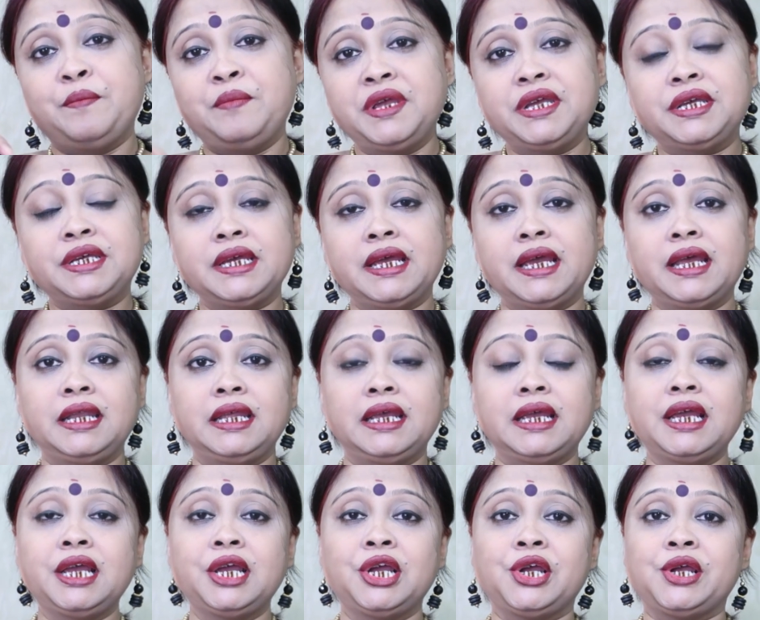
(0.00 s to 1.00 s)
মিশিয়ে
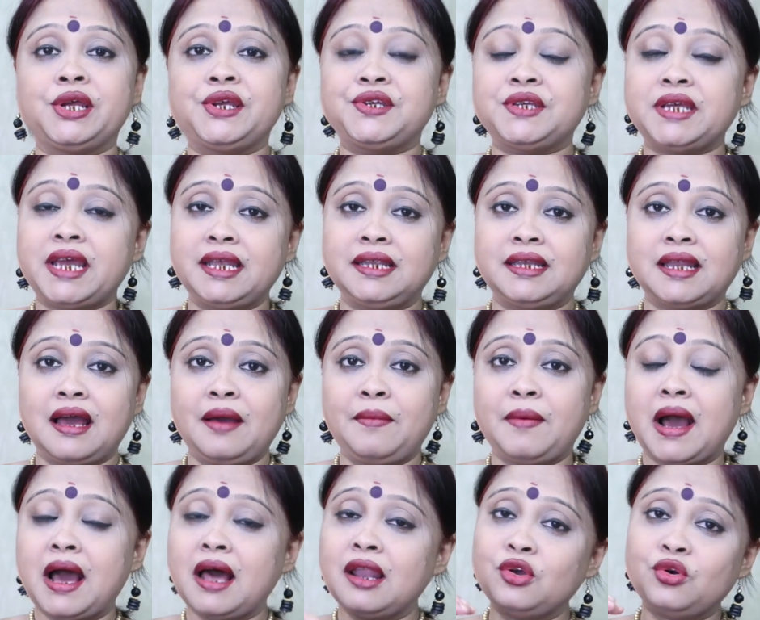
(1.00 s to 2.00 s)
নিয়ে সেইটা
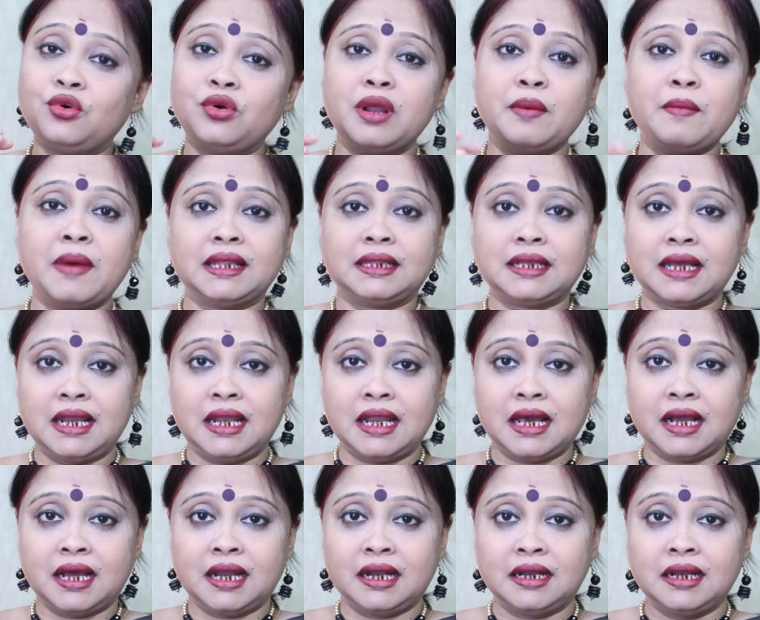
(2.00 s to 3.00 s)
ভালো করে মাথায়
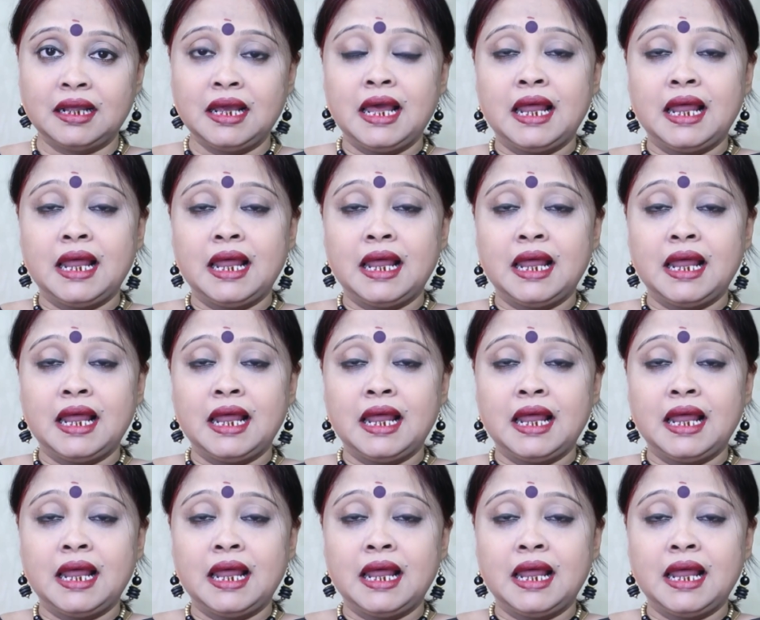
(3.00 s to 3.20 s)
লাগান